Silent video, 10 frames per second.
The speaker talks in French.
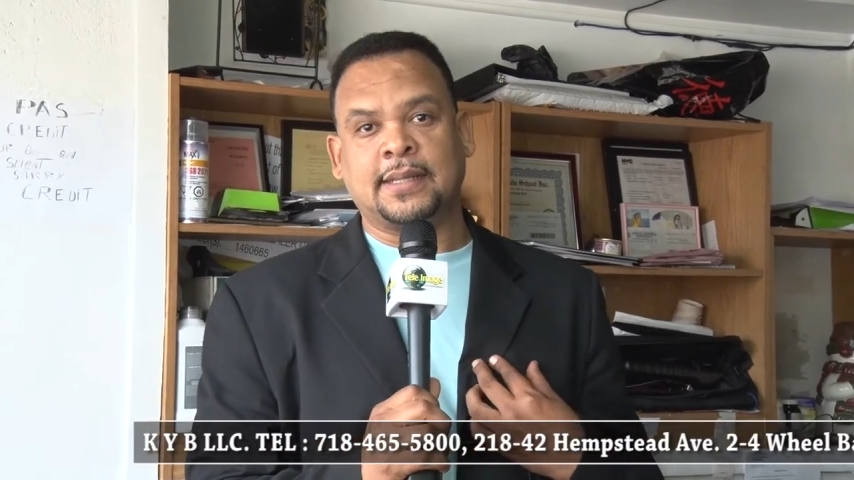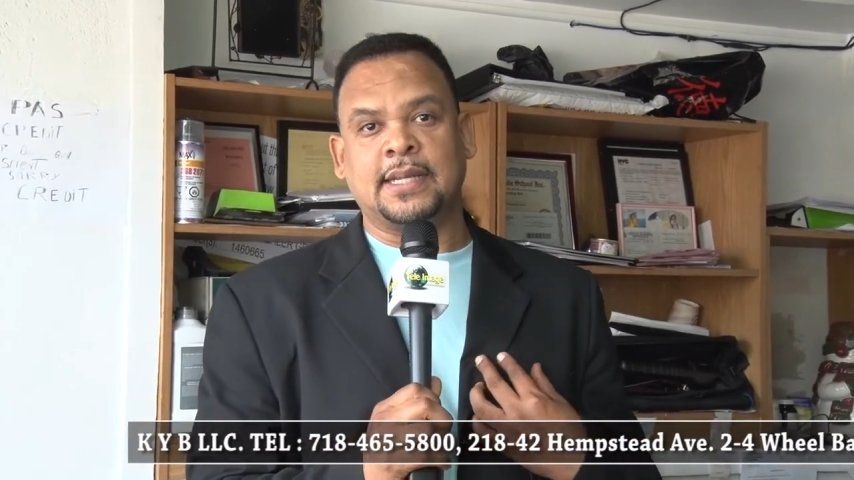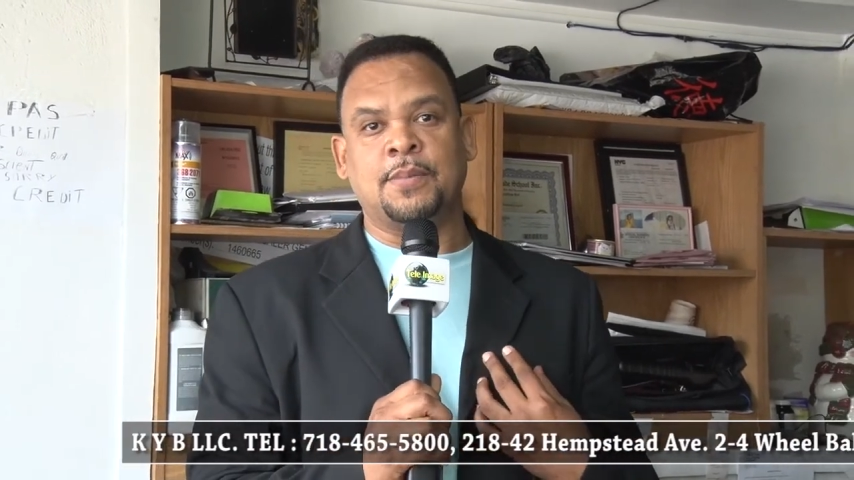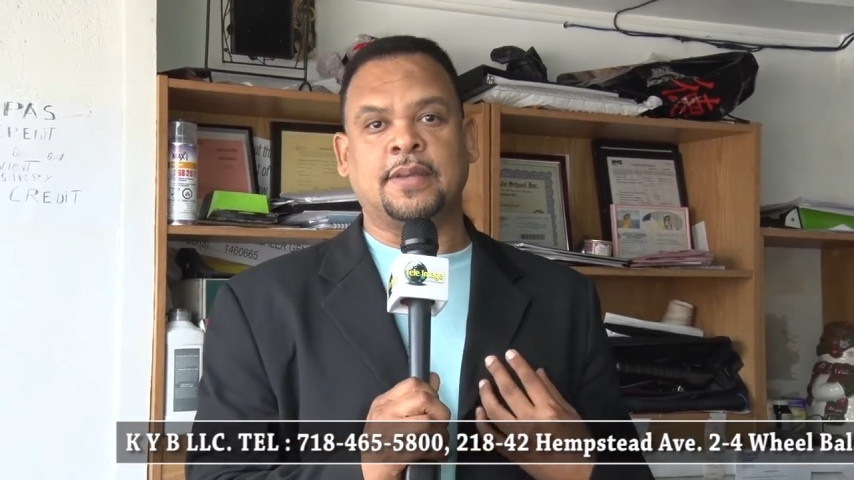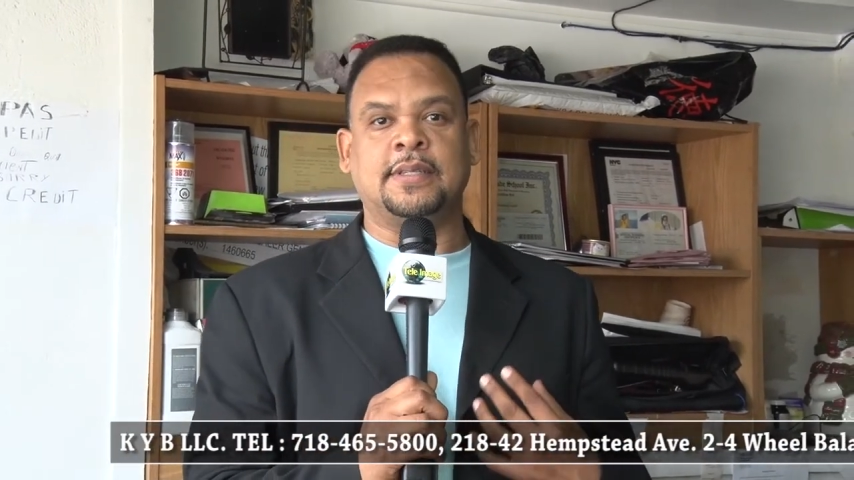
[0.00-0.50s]

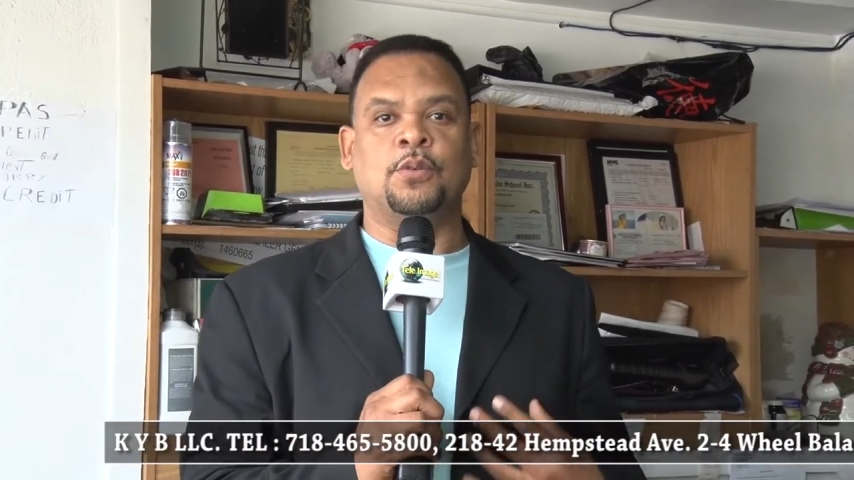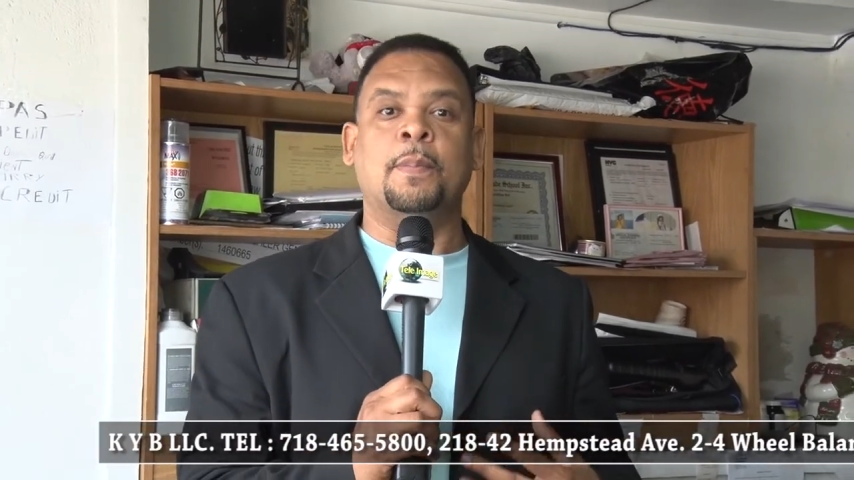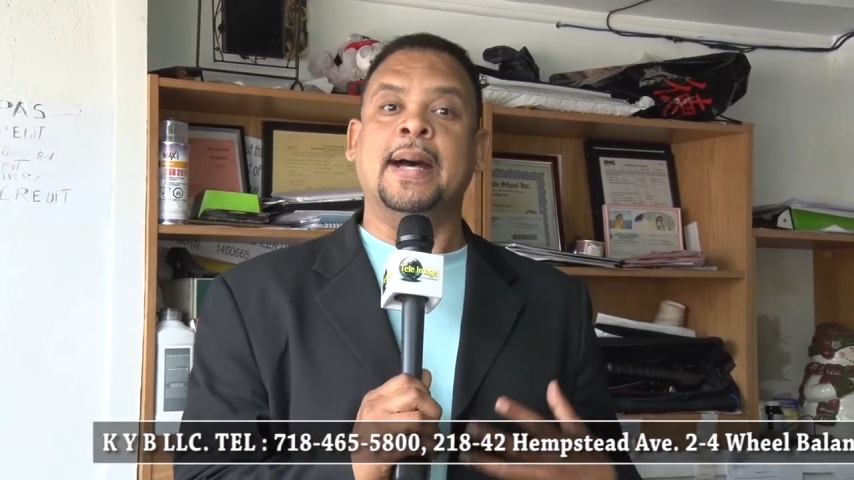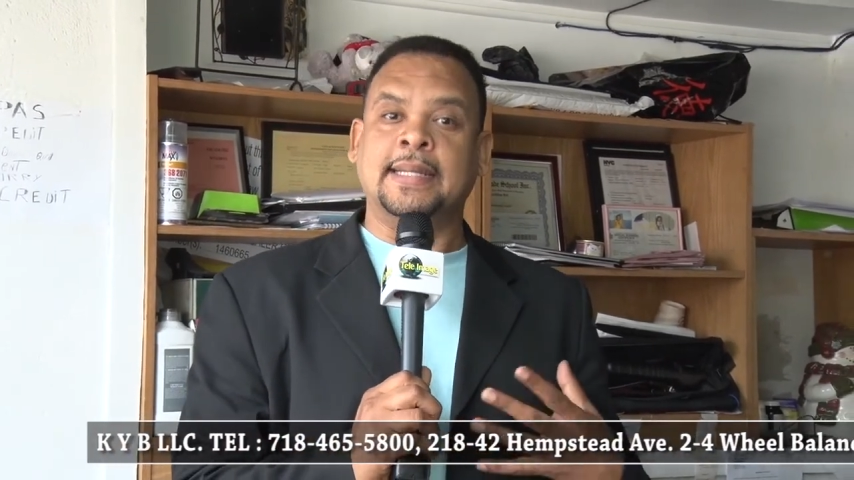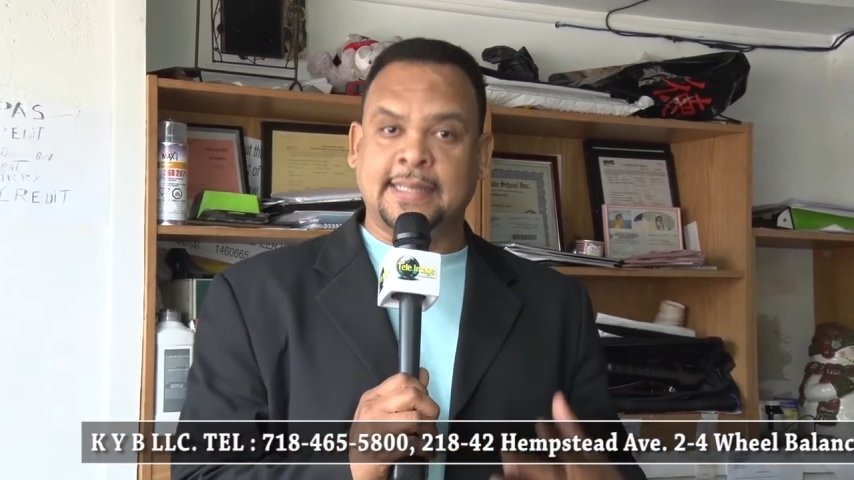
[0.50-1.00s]
Téléimage dit nous
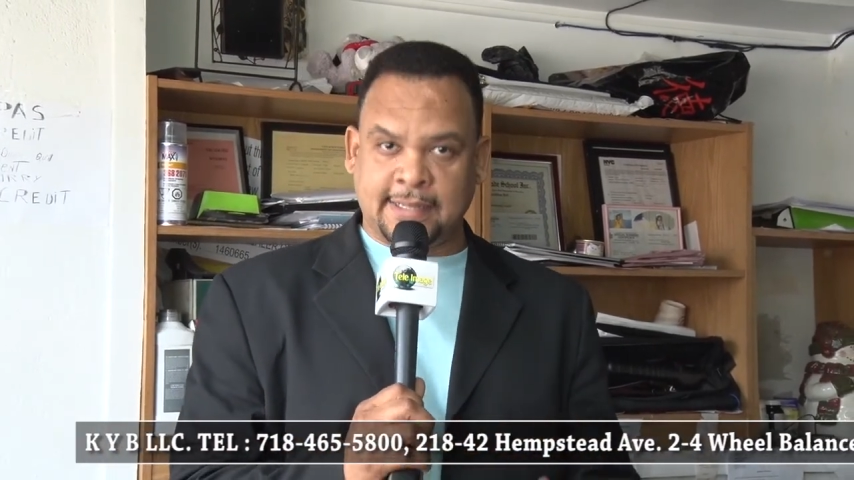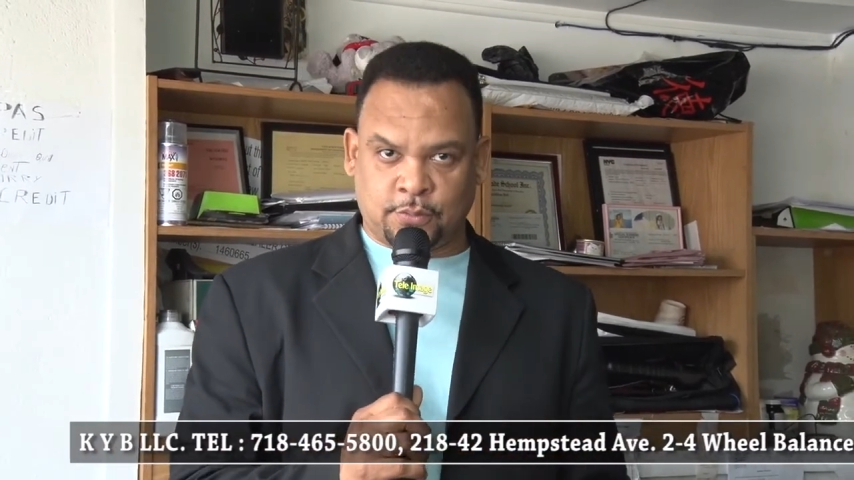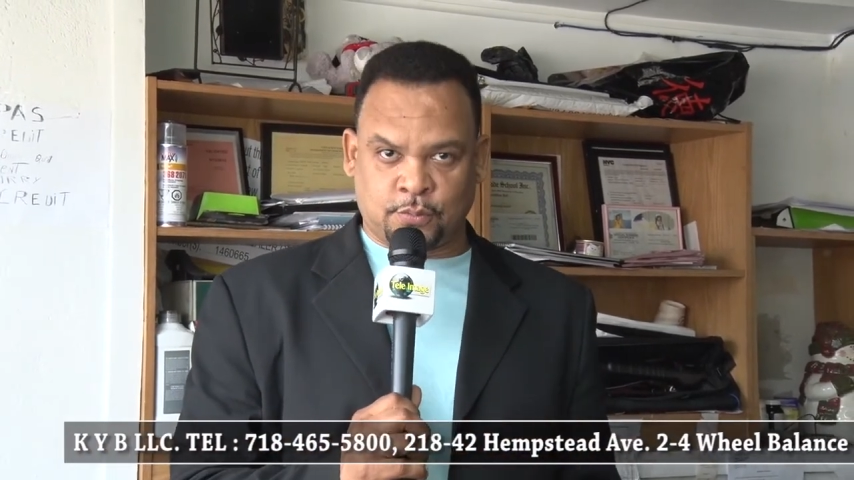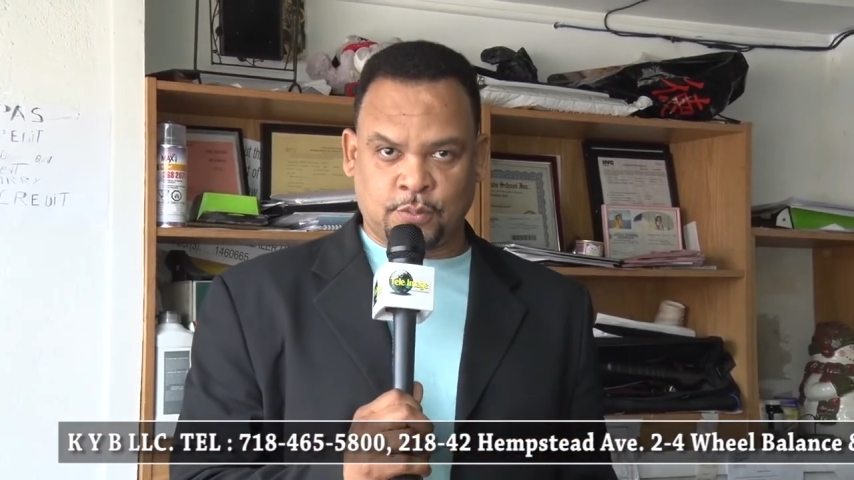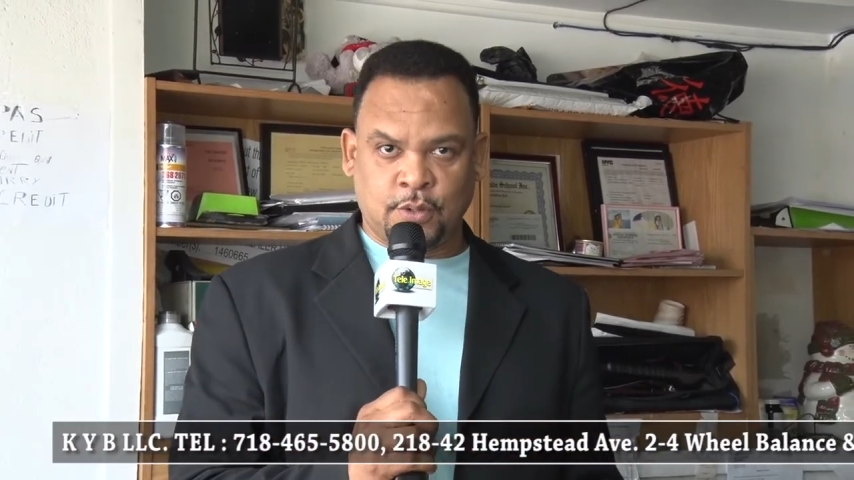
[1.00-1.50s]
mandez
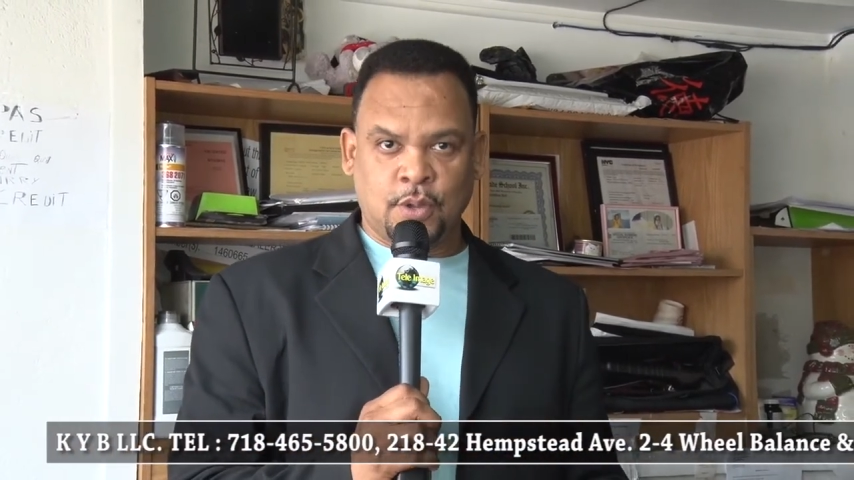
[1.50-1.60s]
nous